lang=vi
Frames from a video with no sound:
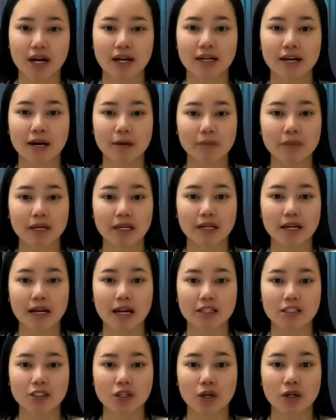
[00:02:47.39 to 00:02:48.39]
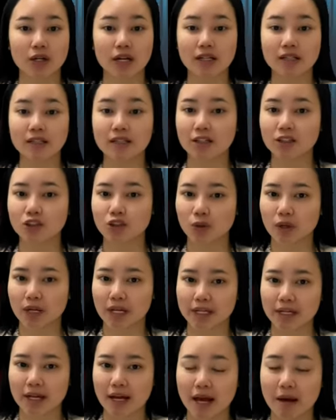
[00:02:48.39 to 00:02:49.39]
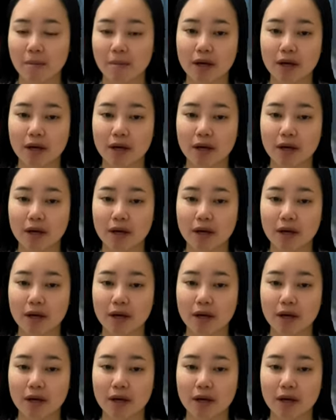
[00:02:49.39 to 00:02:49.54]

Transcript: đặc biệt là do đất nước du lịch,